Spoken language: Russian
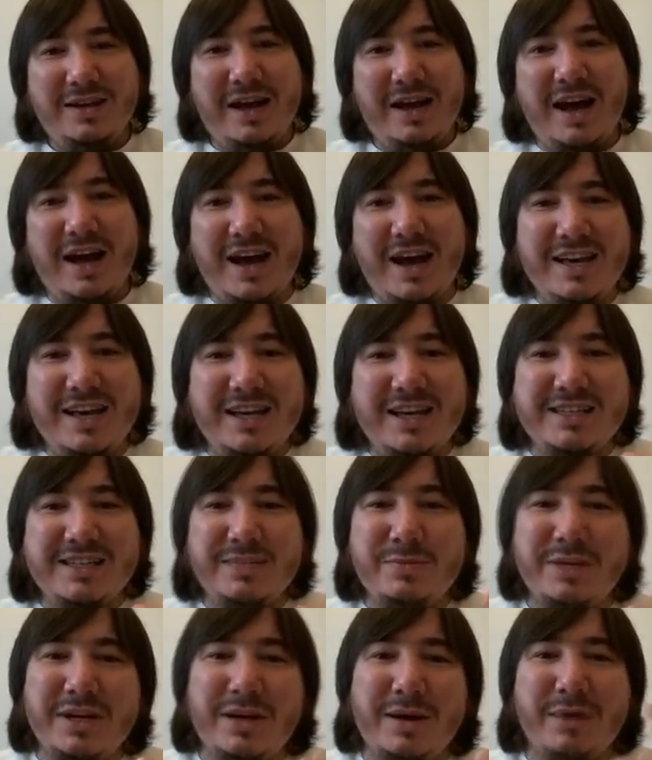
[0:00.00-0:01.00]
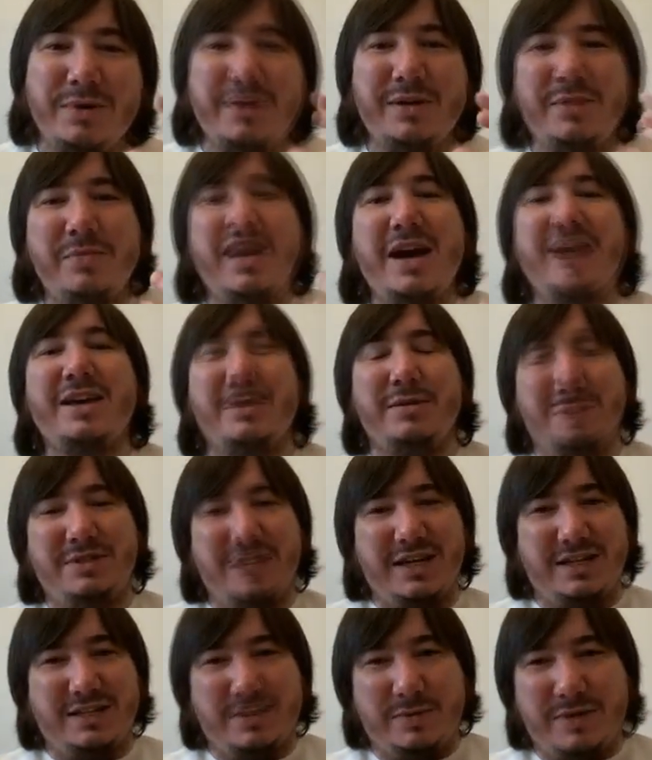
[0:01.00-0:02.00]
а если бы не было мягким
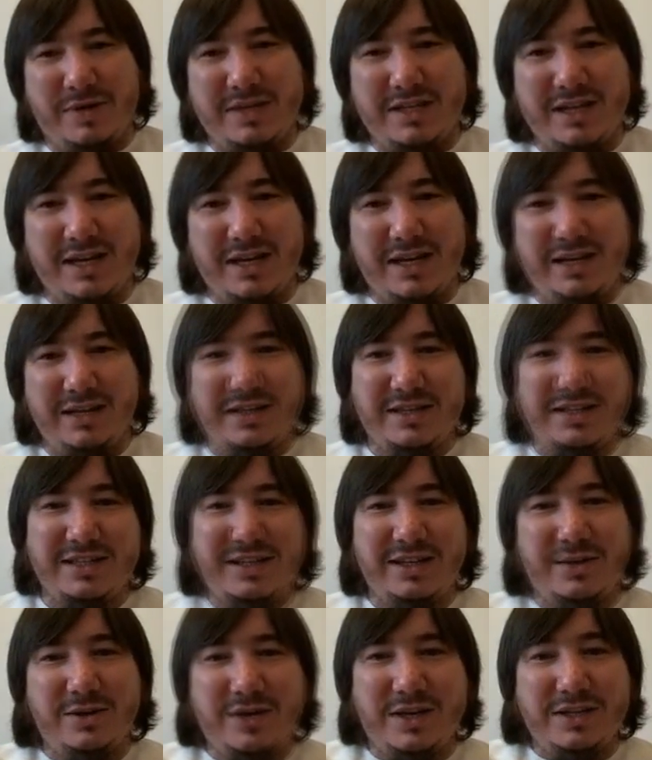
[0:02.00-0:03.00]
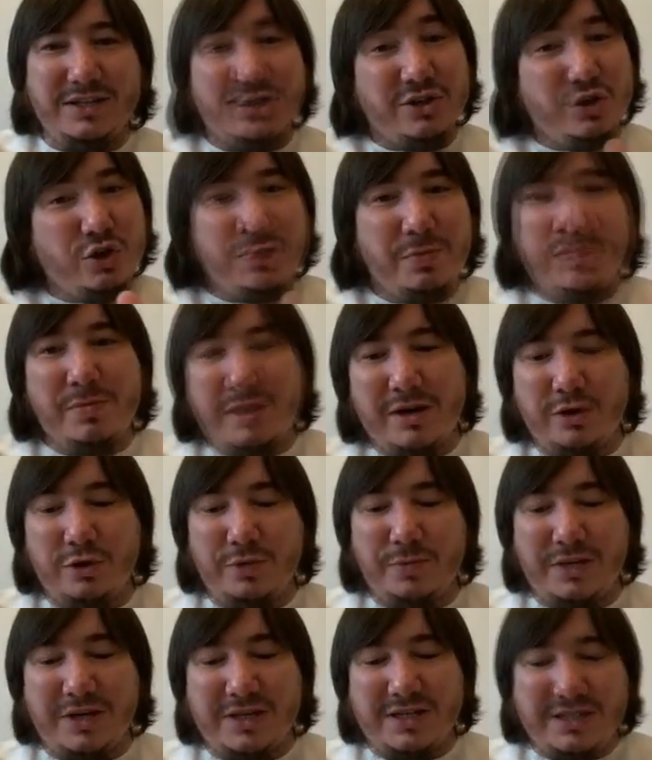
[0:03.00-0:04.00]
сердце посланника Аллаха, саллаху алейхи что бы могло
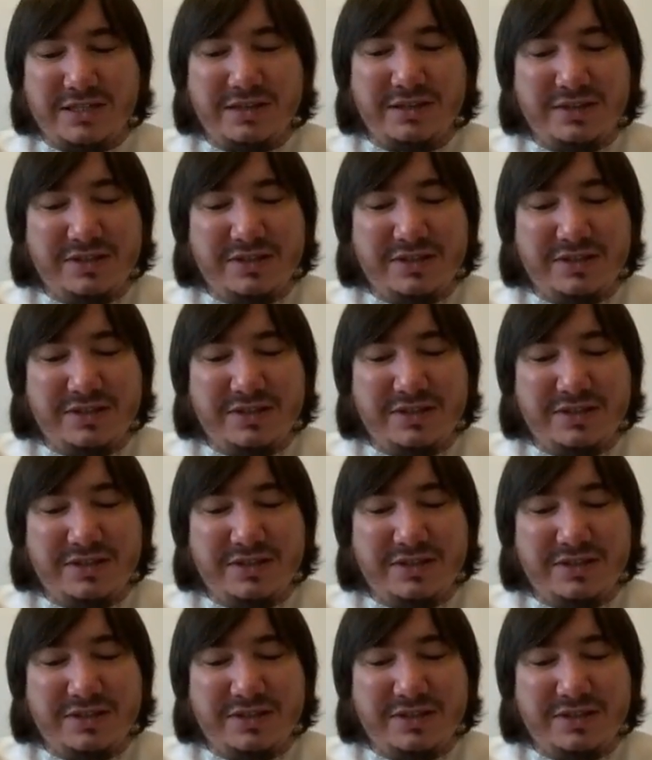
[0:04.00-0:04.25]
произойти?